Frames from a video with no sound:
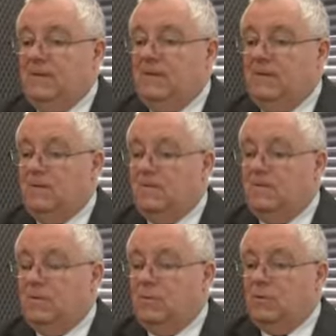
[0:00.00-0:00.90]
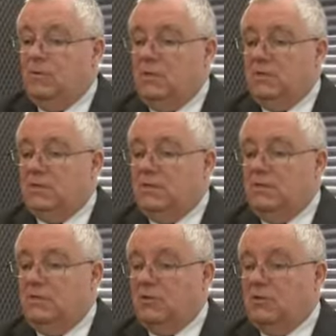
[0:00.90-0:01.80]
E, w tym roku jest
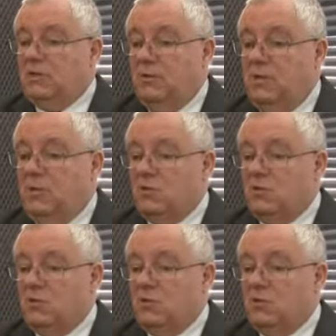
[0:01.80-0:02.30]
troszeczkę mniej,